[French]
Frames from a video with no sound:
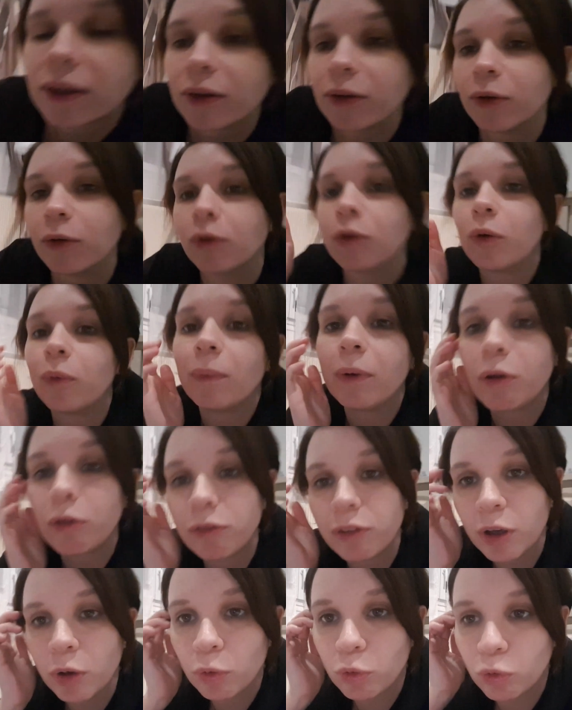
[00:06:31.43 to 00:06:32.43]
Euh, qu'on m'a
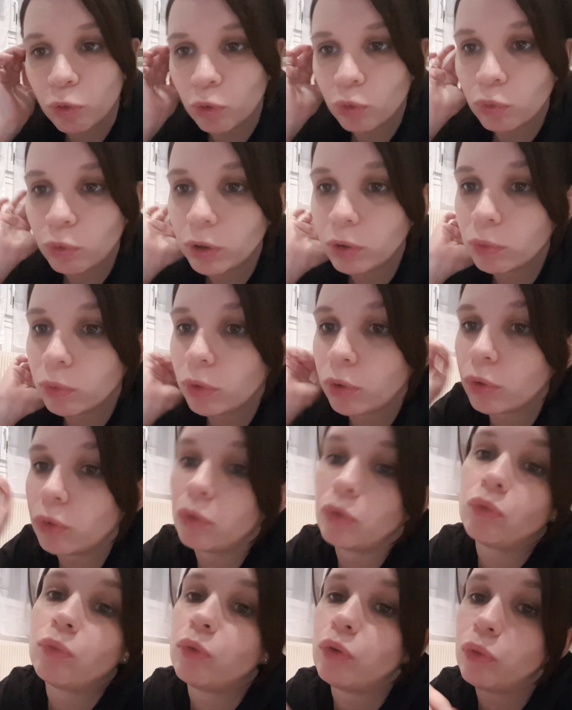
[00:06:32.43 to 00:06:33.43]
offert aujourd'hui. Donc
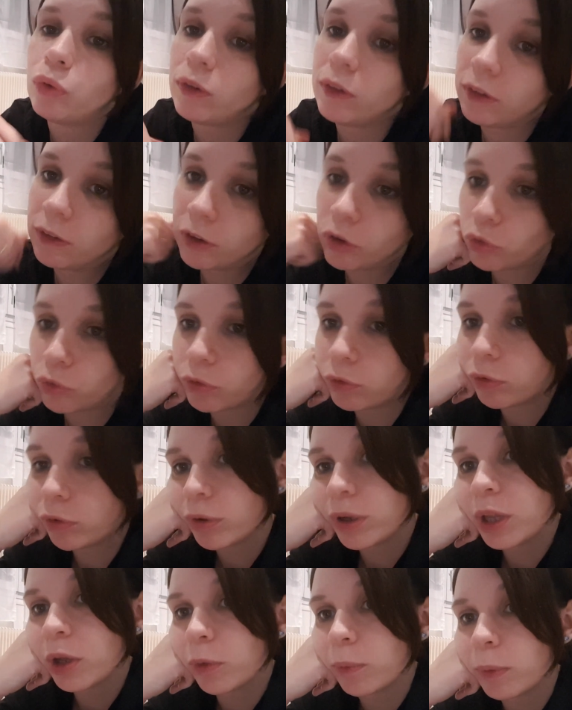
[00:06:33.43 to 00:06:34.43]
euh, je me suis dit, tiens, je vais
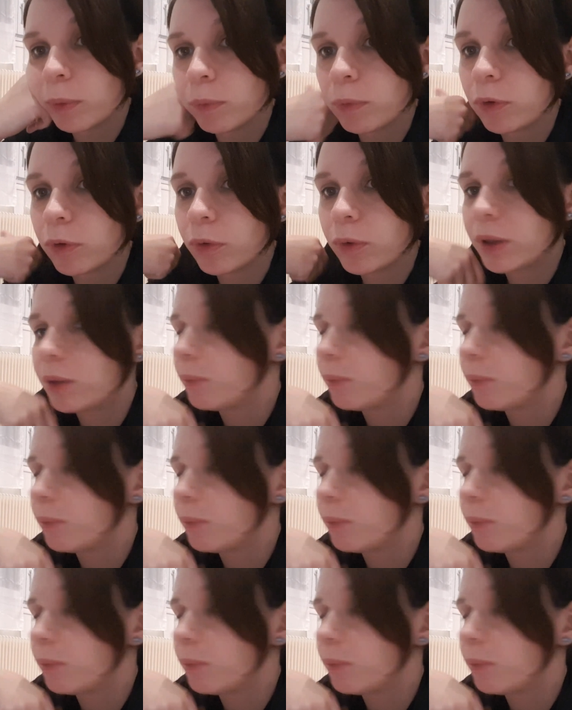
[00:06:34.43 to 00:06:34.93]
vlogger en même temps.